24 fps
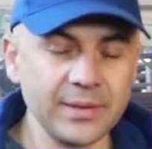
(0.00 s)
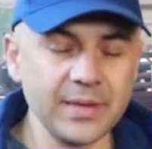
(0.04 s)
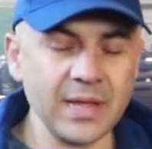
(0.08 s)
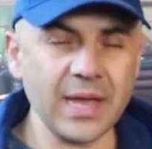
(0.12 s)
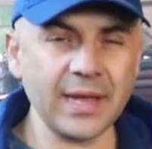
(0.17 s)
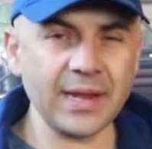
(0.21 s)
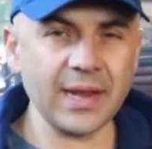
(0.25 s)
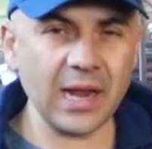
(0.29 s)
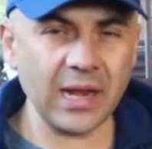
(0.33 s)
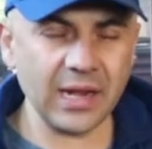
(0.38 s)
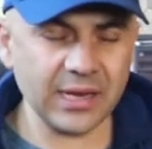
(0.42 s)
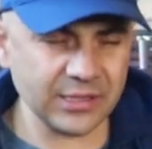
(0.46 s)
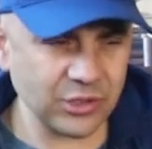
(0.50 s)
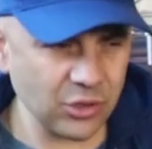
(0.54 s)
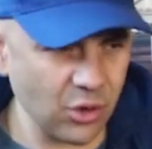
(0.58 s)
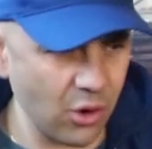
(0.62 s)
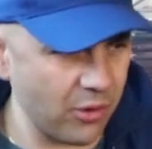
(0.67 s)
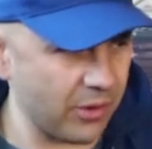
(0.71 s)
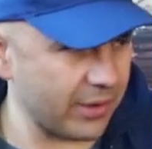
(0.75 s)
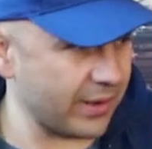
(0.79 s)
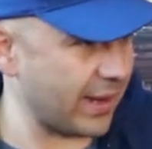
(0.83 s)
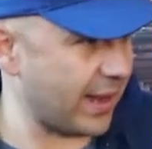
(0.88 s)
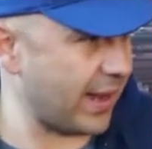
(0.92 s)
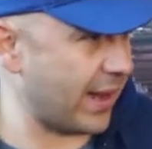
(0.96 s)
не
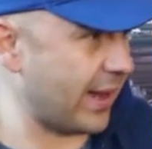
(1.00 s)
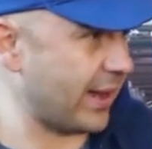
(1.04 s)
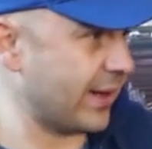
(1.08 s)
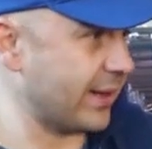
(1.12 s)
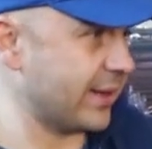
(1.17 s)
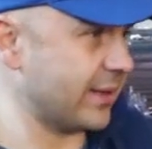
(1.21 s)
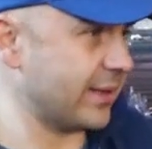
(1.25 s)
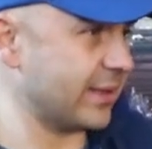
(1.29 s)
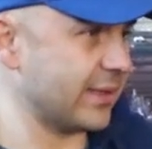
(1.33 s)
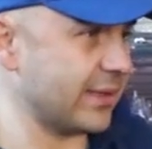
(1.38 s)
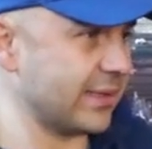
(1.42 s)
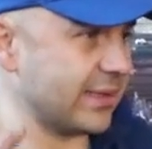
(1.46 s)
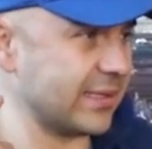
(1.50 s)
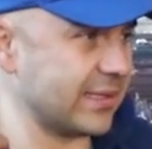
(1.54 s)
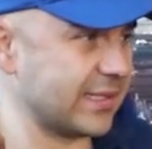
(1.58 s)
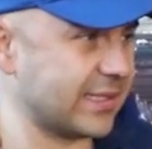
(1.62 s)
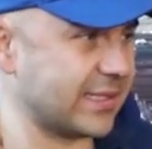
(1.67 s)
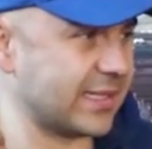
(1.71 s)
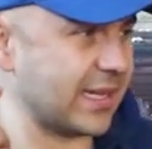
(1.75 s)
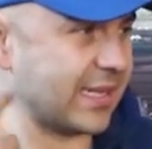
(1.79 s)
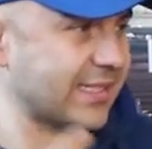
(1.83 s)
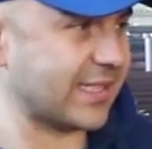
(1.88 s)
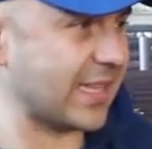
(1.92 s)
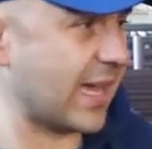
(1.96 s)
реализованы
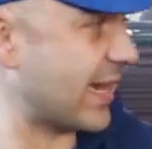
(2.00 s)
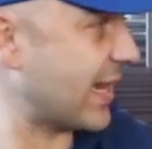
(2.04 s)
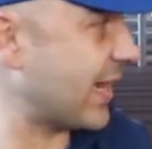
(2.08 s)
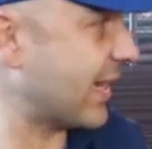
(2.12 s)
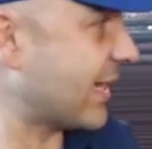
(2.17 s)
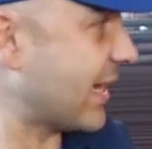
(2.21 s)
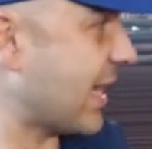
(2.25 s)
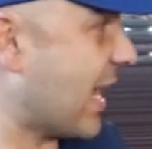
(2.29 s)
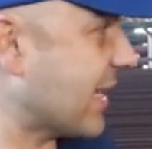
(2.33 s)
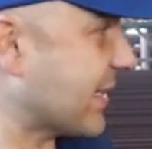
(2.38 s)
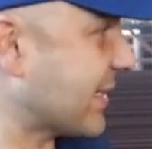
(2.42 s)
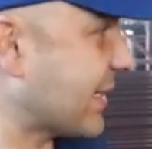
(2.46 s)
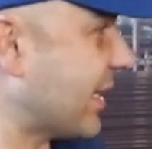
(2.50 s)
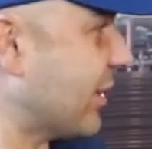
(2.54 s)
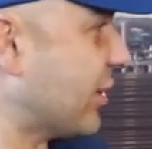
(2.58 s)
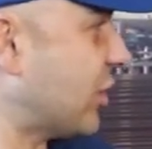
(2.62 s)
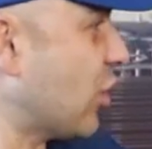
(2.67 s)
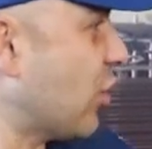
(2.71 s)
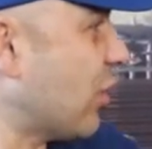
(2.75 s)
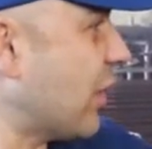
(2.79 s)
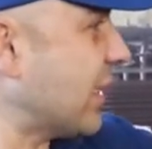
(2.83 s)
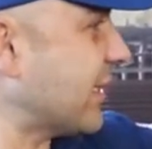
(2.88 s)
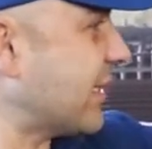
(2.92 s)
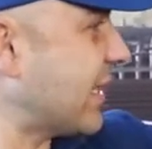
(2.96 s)
со старой краской.
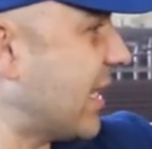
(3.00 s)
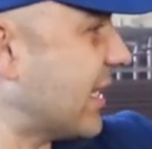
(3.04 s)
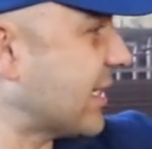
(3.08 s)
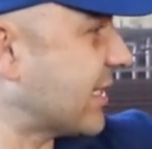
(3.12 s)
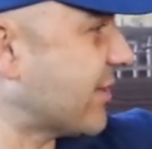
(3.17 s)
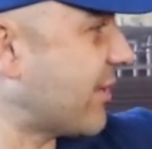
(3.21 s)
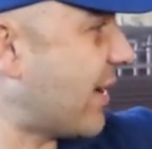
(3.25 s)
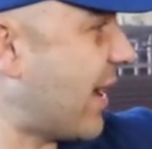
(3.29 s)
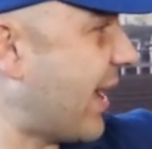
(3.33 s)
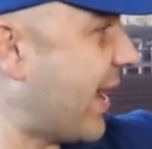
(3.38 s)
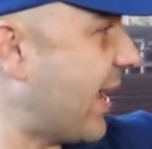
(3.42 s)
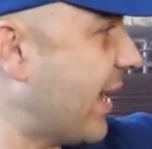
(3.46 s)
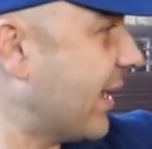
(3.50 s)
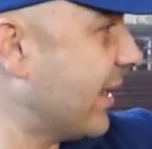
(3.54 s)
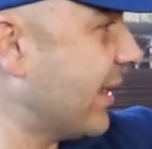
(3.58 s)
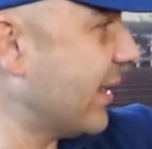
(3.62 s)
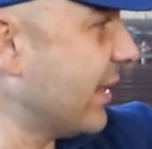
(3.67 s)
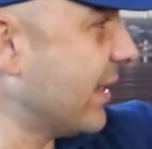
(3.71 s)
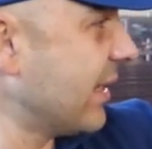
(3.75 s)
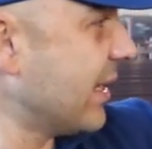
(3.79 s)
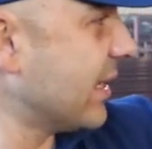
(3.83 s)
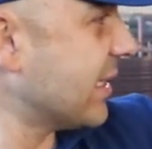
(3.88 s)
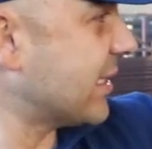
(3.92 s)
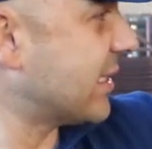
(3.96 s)
Еще у нас есть сваи
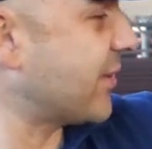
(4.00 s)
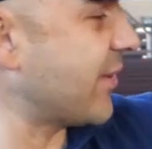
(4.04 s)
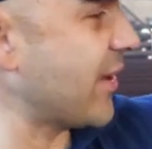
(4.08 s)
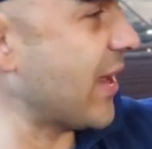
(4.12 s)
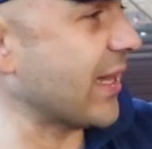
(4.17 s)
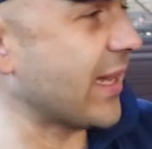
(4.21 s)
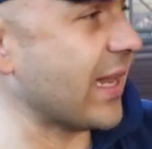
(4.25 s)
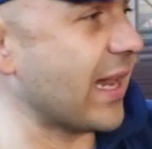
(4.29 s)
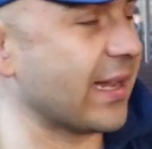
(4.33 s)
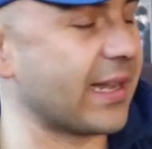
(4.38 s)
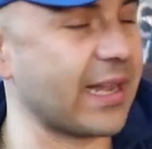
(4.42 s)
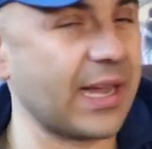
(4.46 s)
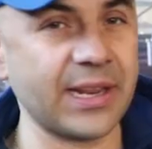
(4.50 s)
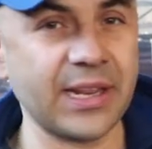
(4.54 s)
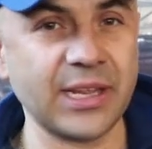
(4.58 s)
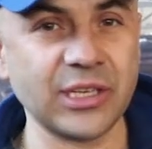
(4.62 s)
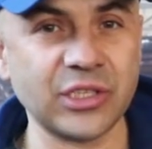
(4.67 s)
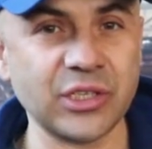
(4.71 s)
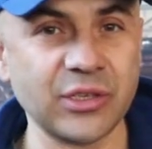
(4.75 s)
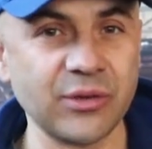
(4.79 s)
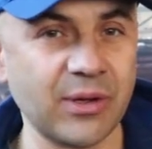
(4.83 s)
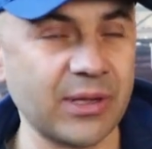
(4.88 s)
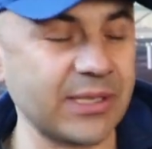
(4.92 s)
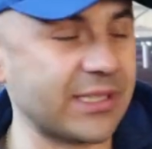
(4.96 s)

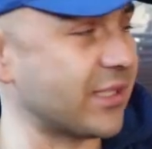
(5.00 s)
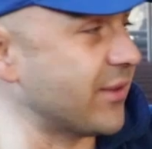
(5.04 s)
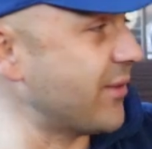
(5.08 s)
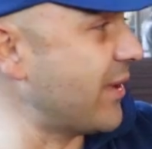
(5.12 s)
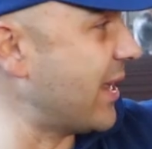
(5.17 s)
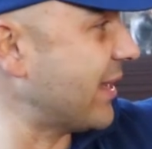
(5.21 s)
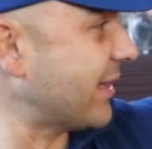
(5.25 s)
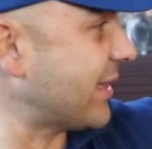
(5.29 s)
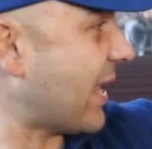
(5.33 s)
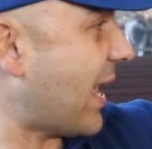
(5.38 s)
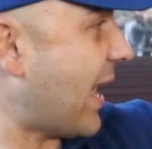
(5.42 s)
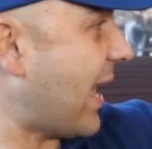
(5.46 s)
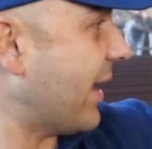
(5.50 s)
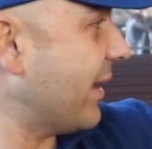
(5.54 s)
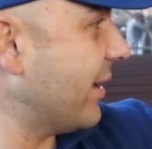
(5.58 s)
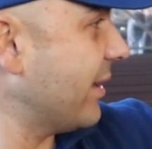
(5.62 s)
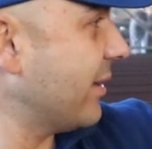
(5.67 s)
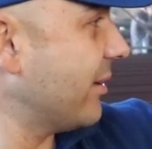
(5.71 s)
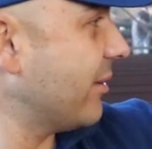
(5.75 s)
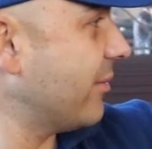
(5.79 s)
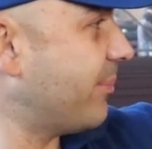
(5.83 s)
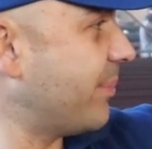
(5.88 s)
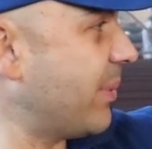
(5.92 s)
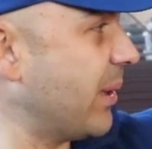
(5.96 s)
светло-коричневого цвета.
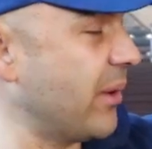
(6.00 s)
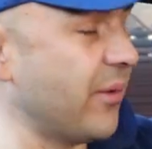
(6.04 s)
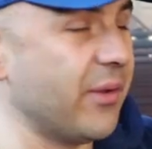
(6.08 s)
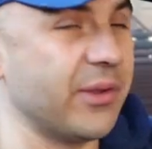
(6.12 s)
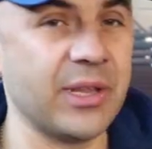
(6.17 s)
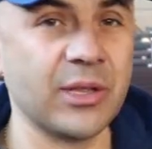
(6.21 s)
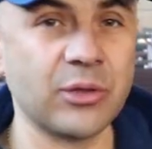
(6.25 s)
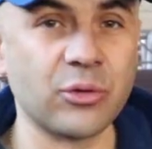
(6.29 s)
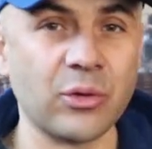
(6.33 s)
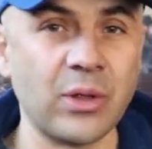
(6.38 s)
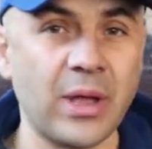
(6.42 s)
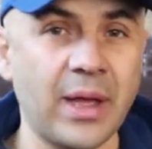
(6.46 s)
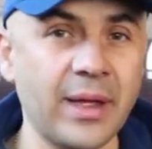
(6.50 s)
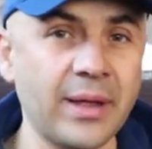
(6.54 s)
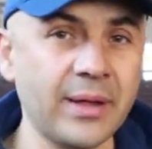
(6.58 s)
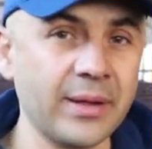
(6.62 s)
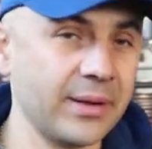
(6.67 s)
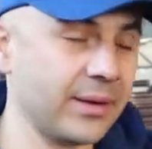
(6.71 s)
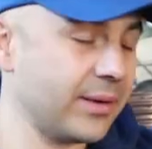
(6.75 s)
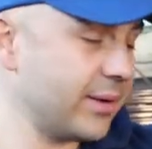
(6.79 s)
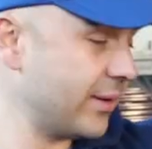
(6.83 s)
Переведи туда.